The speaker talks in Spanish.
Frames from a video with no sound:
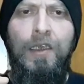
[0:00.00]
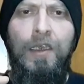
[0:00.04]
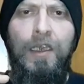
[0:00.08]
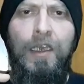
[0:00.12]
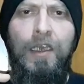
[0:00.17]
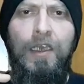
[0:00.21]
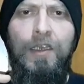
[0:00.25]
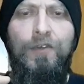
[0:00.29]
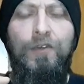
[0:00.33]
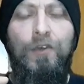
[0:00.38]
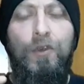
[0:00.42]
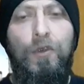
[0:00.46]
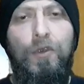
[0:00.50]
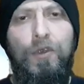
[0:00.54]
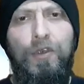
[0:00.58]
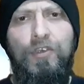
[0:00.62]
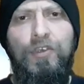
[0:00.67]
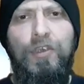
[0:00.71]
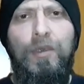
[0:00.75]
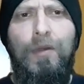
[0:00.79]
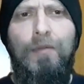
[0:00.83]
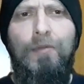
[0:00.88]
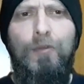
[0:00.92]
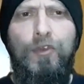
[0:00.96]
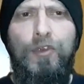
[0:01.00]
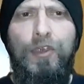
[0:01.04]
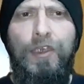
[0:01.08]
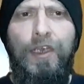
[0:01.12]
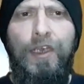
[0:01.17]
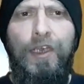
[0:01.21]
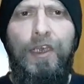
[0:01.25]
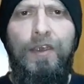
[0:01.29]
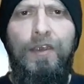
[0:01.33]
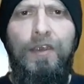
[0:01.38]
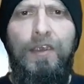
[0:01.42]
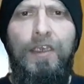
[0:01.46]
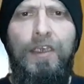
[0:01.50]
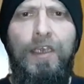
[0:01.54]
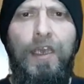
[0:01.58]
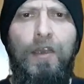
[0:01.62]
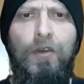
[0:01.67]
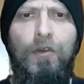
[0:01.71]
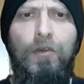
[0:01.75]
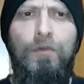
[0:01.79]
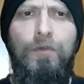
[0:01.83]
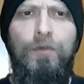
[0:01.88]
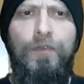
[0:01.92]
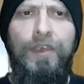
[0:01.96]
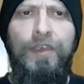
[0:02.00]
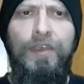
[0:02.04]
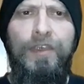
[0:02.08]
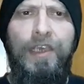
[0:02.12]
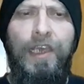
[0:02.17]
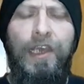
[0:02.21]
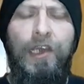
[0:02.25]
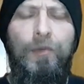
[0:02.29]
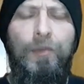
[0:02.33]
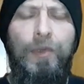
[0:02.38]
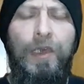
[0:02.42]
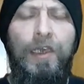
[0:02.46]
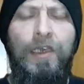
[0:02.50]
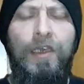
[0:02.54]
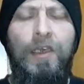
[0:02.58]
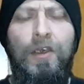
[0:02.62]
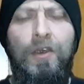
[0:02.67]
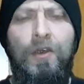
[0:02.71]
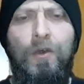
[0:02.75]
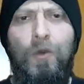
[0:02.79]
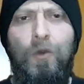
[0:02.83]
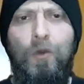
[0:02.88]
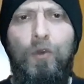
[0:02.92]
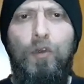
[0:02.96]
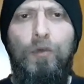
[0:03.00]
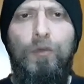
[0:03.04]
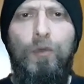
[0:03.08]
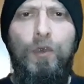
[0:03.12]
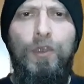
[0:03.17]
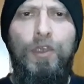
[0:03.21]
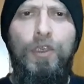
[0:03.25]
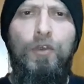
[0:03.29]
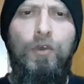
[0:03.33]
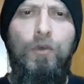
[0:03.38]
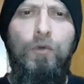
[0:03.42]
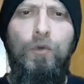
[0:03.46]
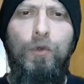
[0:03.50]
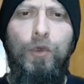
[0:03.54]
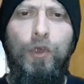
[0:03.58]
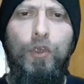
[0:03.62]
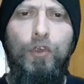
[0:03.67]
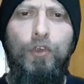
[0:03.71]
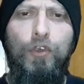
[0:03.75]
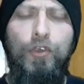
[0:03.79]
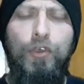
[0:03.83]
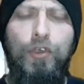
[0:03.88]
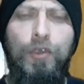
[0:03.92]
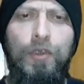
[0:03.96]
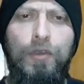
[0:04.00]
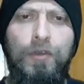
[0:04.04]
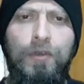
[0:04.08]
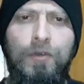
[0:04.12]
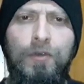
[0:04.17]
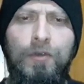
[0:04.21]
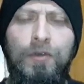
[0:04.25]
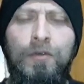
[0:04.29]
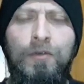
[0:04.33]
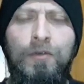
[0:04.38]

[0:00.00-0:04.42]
es lo que llamamos en Argentina un fantasma o como dijo un grosso